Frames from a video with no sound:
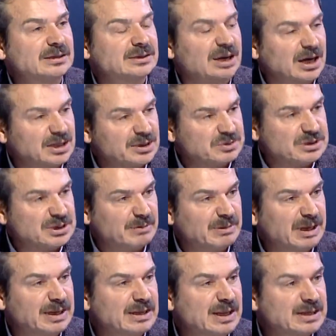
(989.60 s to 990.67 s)
takip
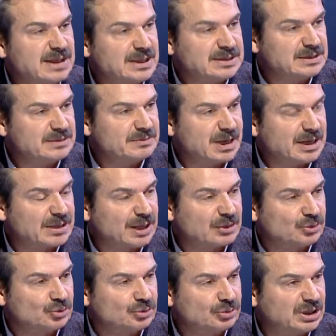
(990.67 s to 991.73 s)
sistemlerinden, yazılımlardan
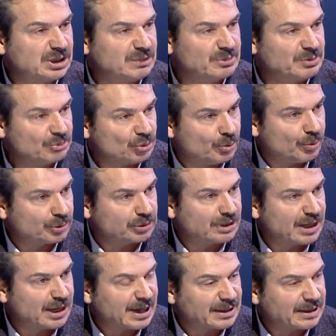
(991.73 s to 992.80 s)
tutun dediğim gibi
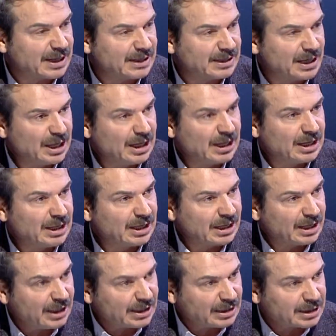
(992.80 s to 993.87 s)
robotlara kadar e,
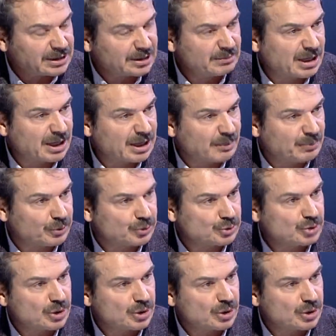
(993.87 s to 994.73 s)
yatırımlar yapıyoruz.